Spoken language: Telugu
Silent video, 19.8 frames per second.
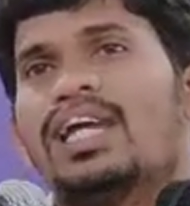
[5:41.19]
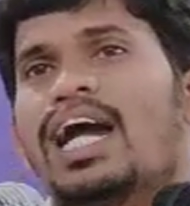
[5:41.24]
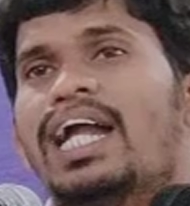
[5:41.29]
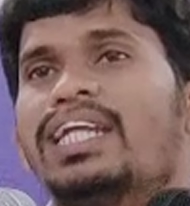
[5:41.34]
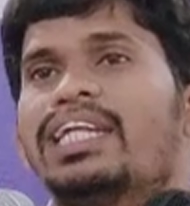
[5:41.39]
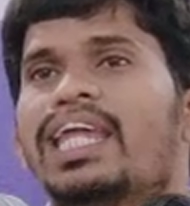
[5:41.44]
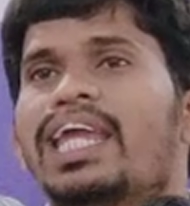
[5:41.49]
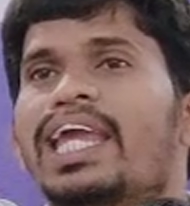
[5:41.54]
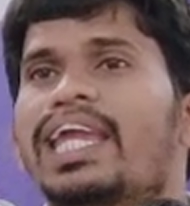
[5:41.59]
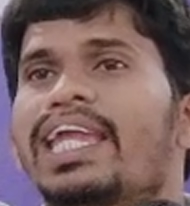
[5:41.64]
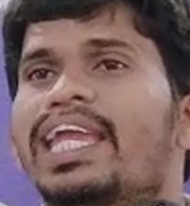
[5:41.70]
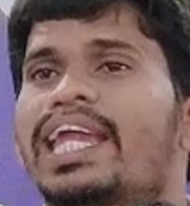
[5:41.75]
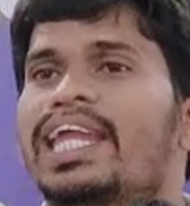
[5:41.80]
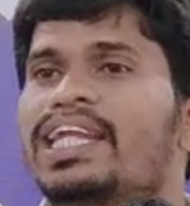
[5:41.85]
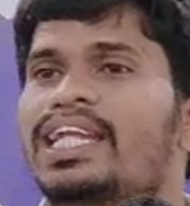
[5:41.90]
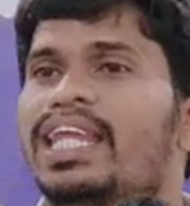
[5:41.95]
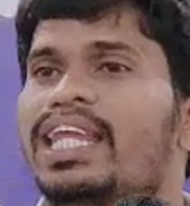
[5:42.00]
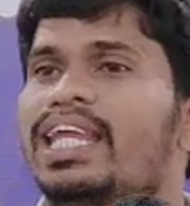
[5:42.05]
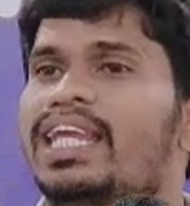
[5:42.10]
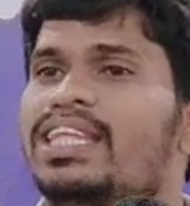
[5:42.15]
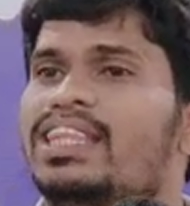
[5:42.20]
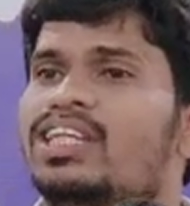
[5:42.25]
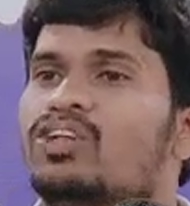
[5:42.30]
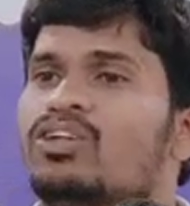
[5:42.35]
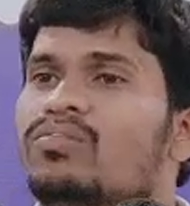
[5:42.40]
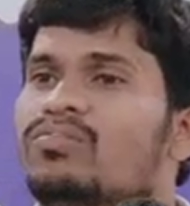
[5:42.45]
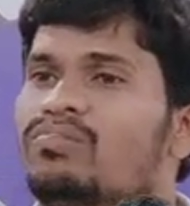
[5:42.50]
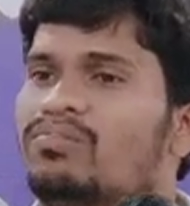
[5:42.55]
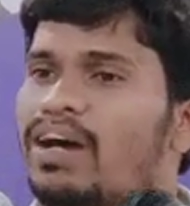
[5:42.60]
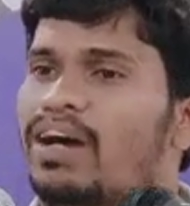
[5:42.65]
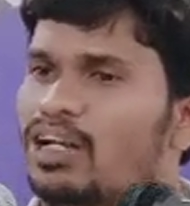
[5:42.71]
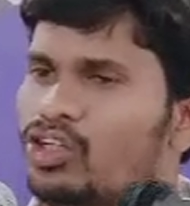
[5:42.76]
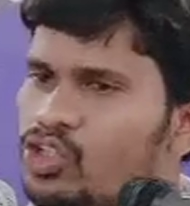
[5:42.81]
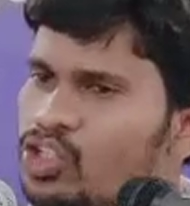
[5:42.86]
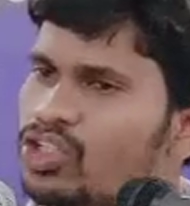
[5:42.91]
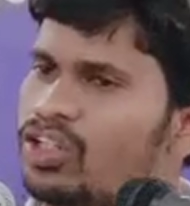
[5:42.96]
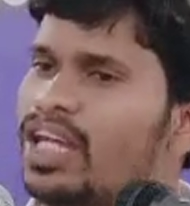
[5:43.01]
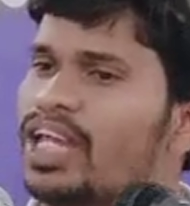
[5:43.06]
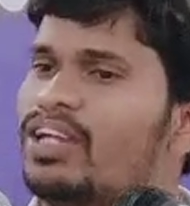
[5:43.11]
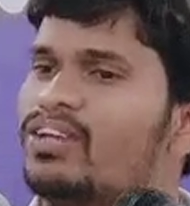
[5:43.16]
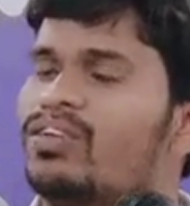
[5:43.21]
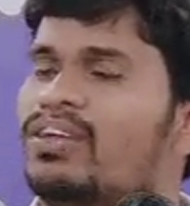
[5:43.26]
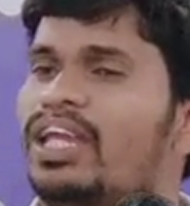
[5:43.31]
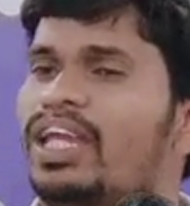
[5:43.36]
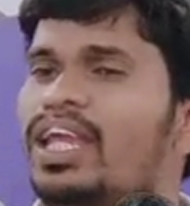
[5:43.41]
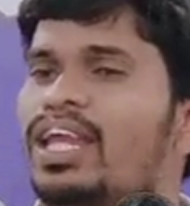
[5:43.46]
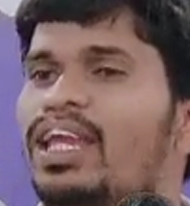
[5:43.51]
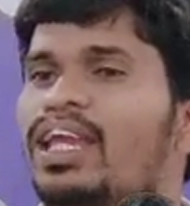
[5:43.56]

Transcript: అంటే ఏంటి ఇతడు మనుష్యుడై ఉండి